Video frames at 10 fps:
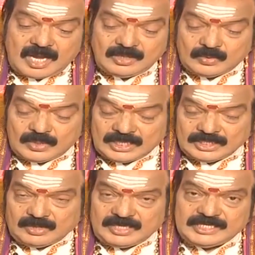
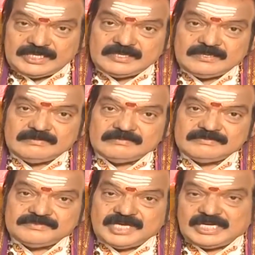అనుకున్నది ఒకటి
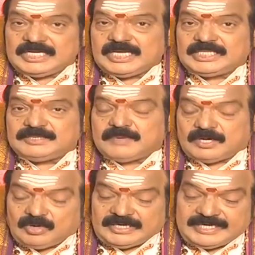జరిగేది
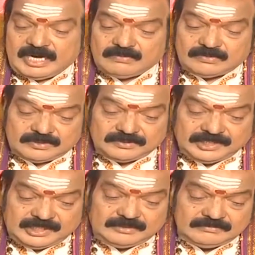మరొకటిగా ఉంటుంది